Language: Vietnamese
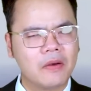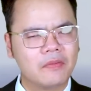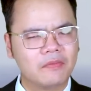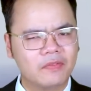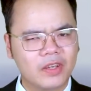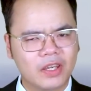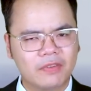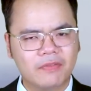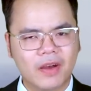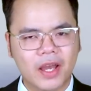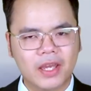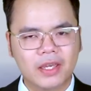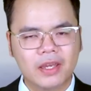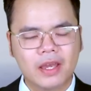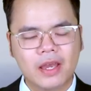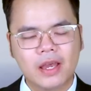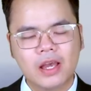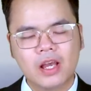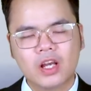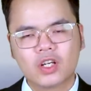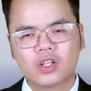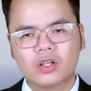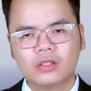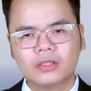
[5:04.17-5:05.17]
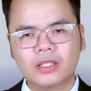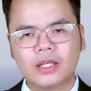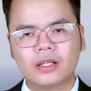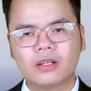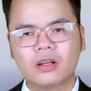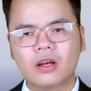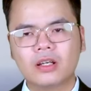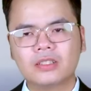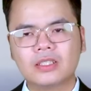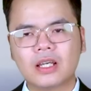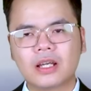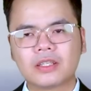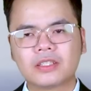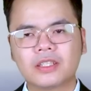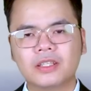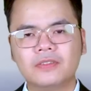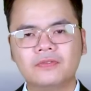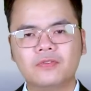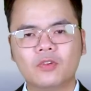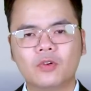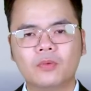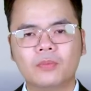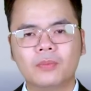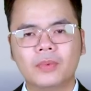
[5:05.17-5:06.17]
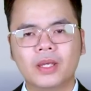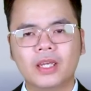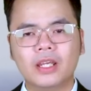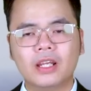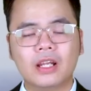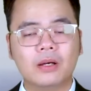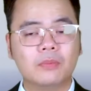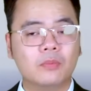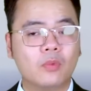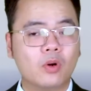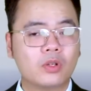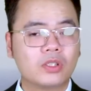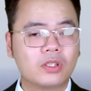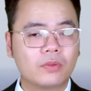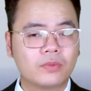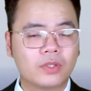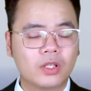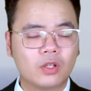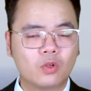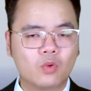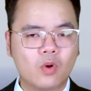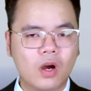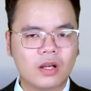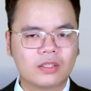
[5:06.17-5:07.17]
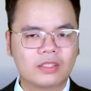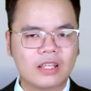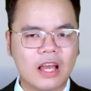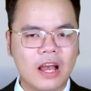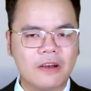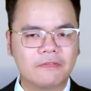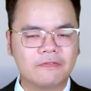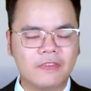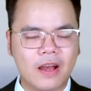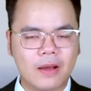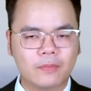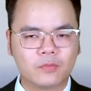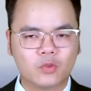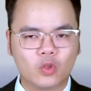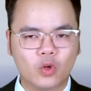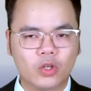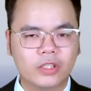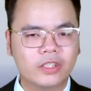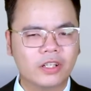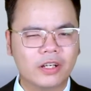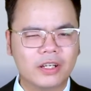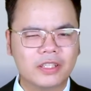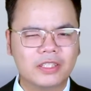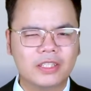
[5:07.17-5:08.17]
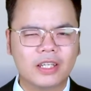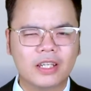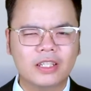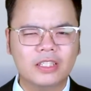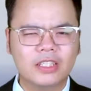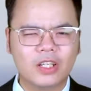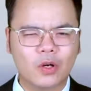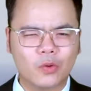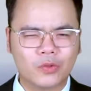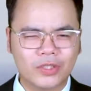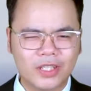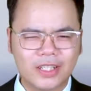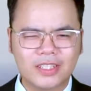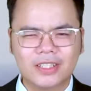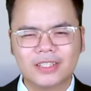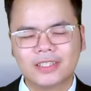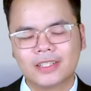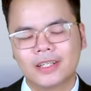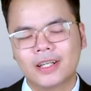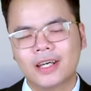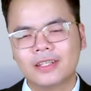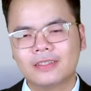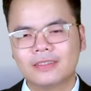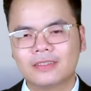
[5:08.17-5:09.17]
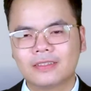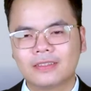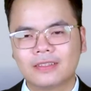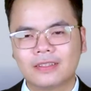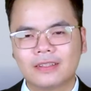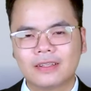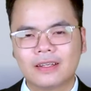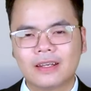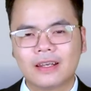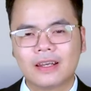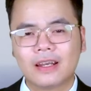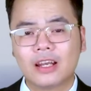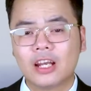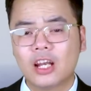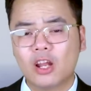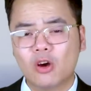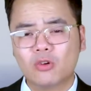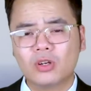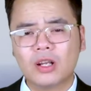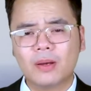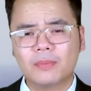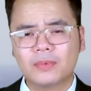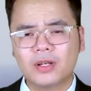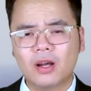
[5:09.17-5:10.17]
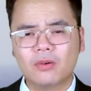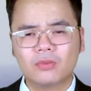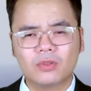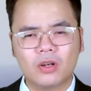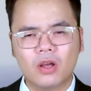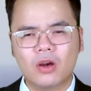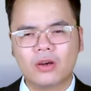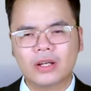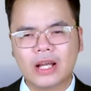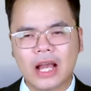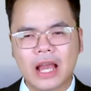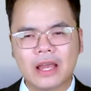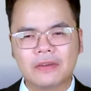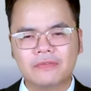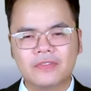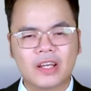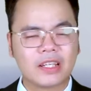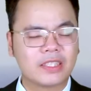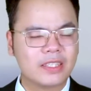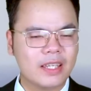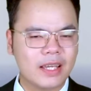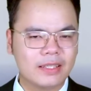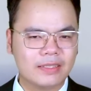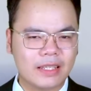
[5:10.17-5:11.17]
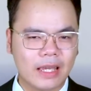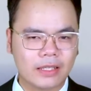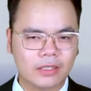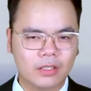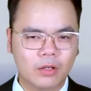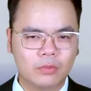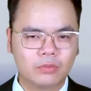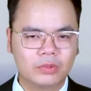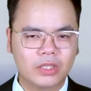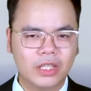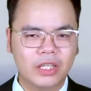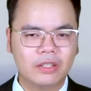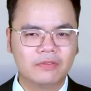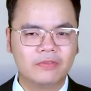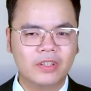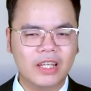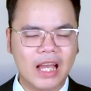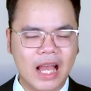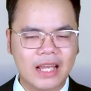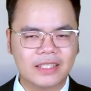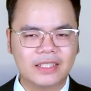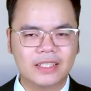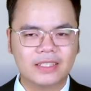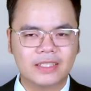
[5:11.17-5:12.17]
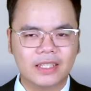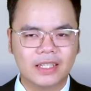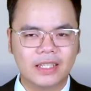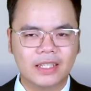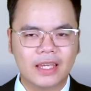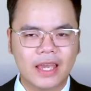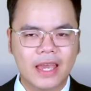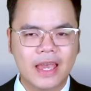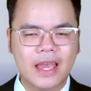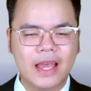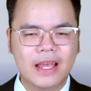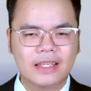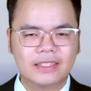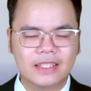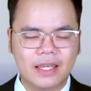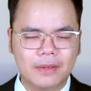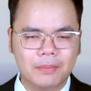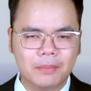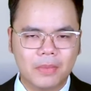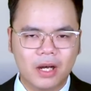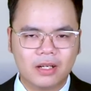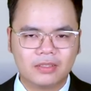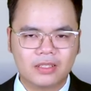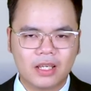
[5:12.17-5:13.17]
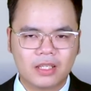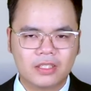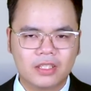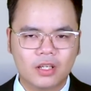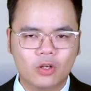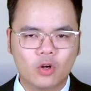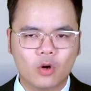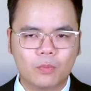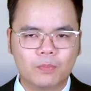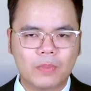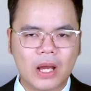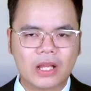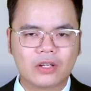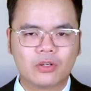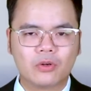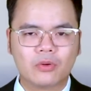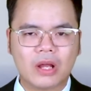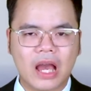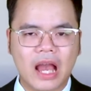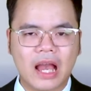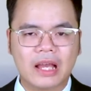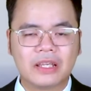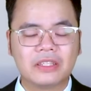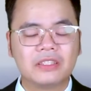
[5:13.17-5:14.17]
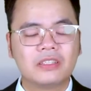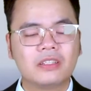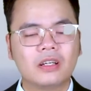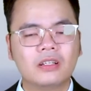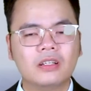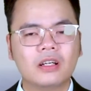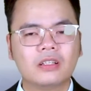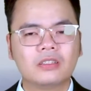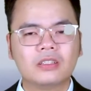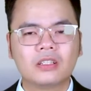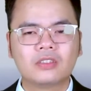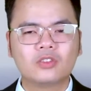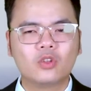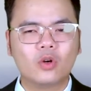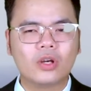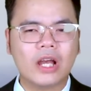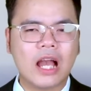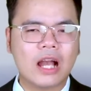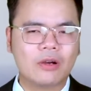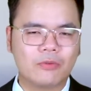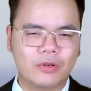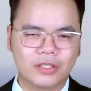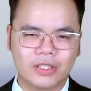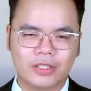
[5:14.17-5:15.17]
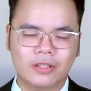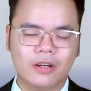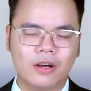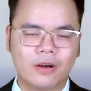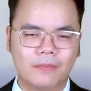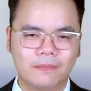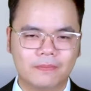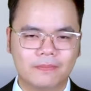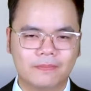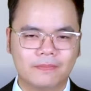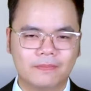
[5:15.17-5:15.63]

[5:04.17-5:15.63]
Vì vậy, có thể nói rằng chính phủ Mỹ là một trong những quốc gia phạm tội thời chiến nhiều nhất trên trái đất. Lầu Năm Góc lo ngại việc chia sẻ thông tin với ICC sẽ mở ra chiếc hộp Pandora chứa đựng những tội ác của chính họ.